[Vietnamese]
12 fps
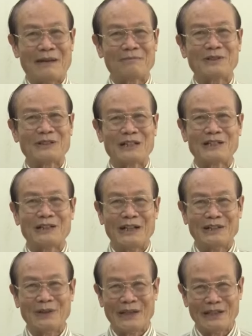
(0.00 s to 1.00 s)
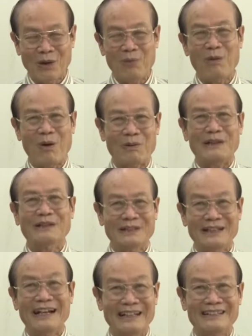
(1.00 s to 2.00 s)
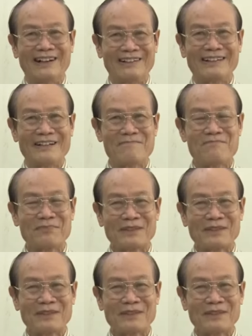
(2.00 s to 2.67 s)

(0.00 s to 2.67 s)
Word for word: năm nó tích lũy đủ một cái lượng lớn rồi đó,